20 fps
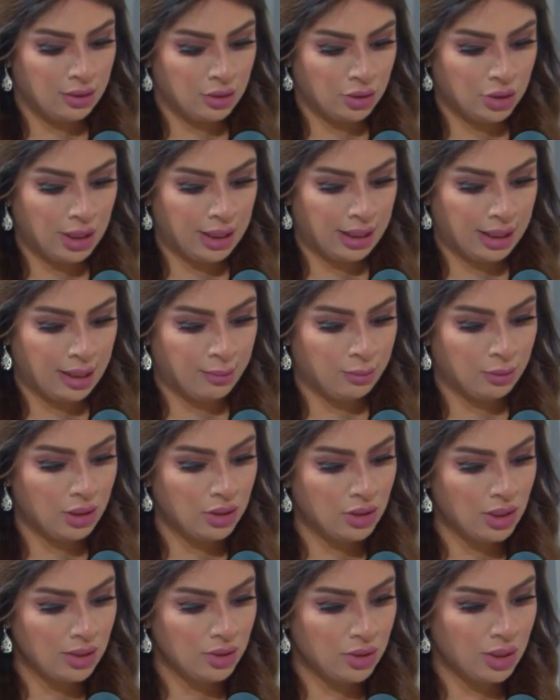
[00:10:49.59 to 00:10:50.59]
الشركه،
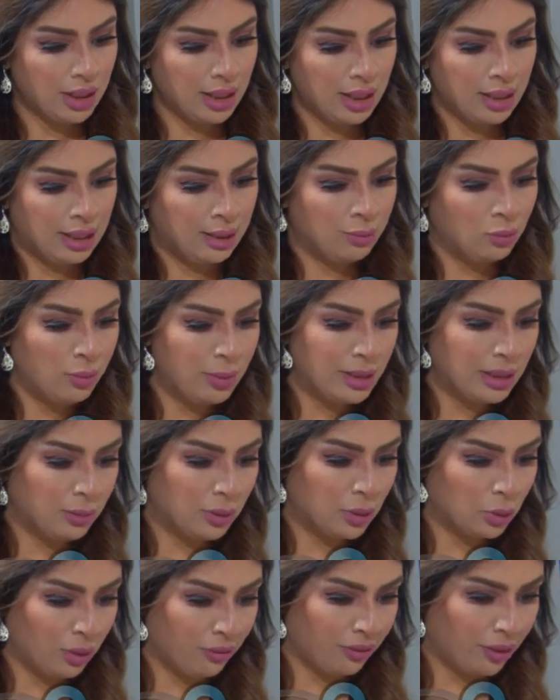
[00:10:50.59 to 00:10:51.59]
منتجات الشركه يعني مو بس
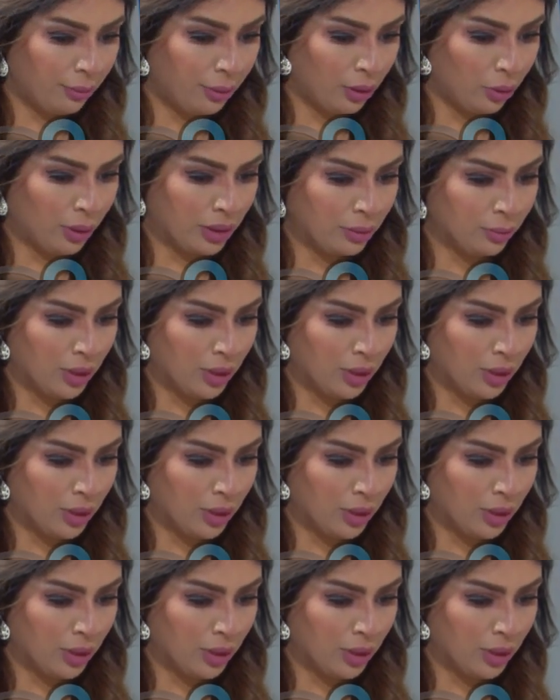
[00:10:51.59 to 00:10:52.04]
متوفره بالكويت